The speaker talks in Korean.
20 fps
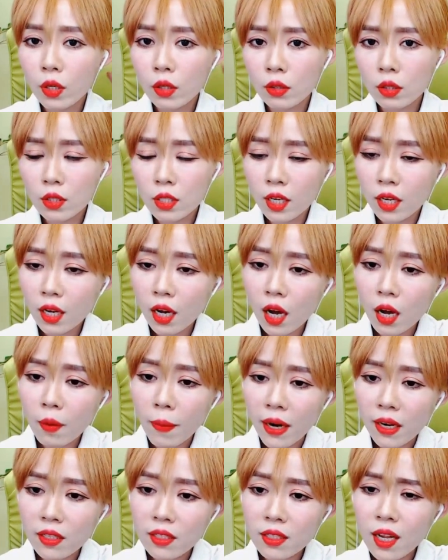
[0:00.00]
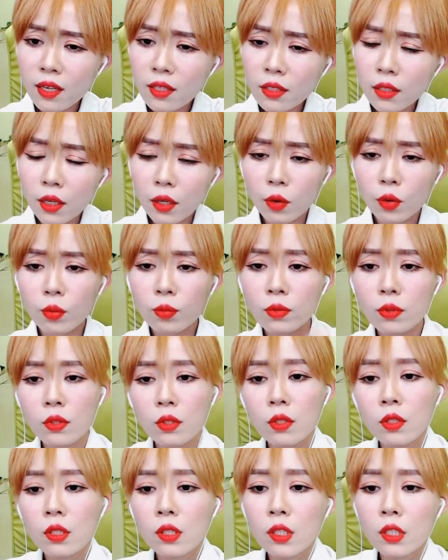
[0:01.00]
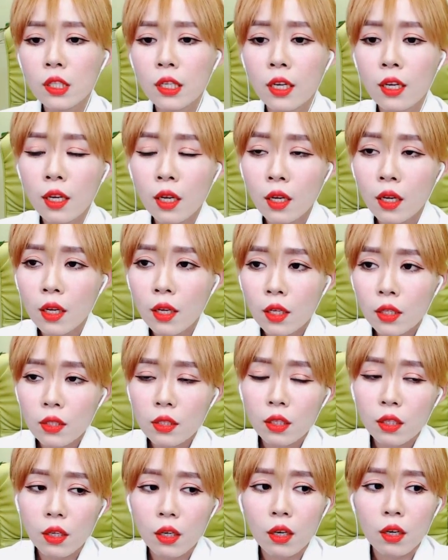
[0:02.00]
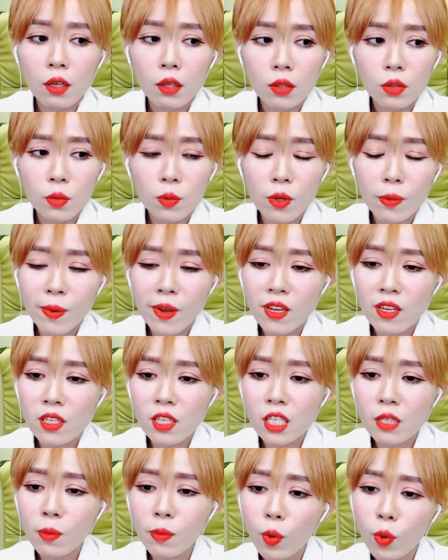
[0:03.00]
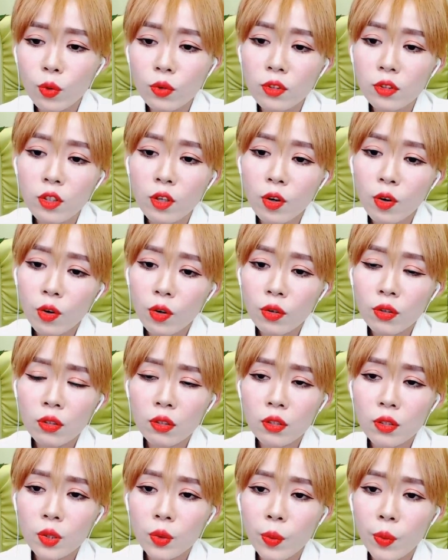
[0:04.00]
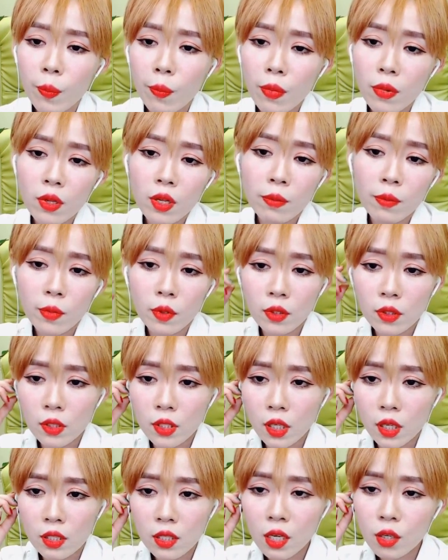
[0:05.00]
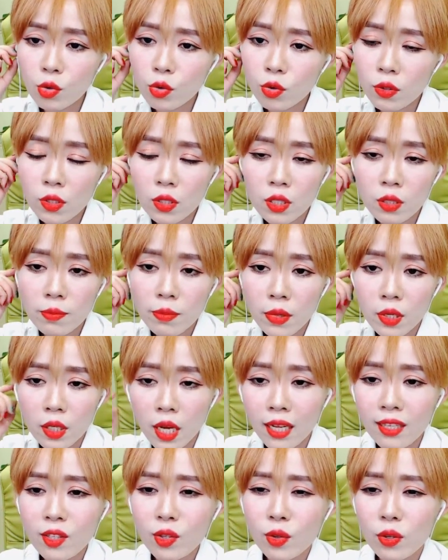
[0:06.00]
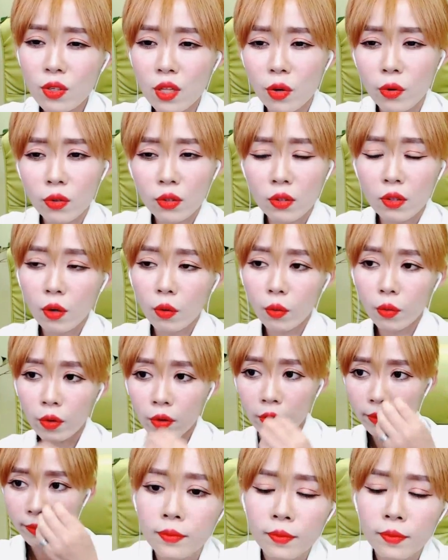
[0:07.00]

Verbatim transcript: 근데 제가 발 사이즈가 여러분들 제가 좀 225거든요. 그래서 웬만하면 제가 살 수 있는 신발이 한정이 되어 있더라고요.